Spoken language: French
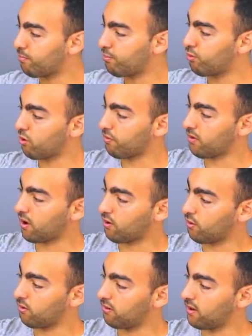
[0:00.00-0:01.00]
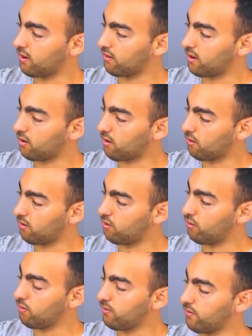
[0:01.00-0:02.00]
pour faire grossir cette
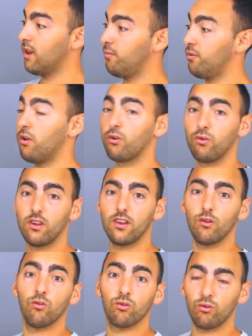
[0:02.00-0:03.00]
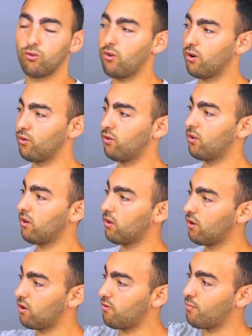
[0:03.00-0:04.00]
transition. Et puis lors de la taille de structure en automne,
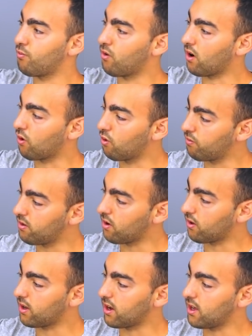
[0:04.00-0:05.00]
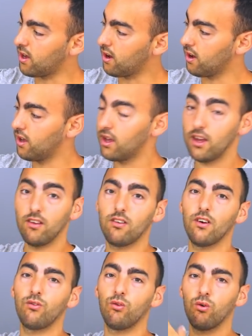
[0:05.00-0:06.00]
je vais pouvoir revenir en arrière et
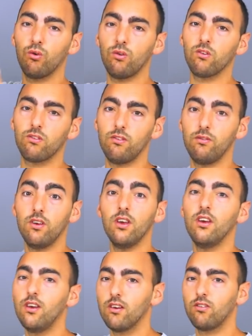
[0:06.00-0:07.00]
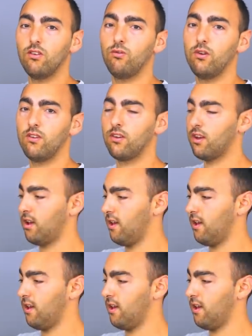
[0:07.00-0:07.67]
ça va se redensifier et ainsi de suite.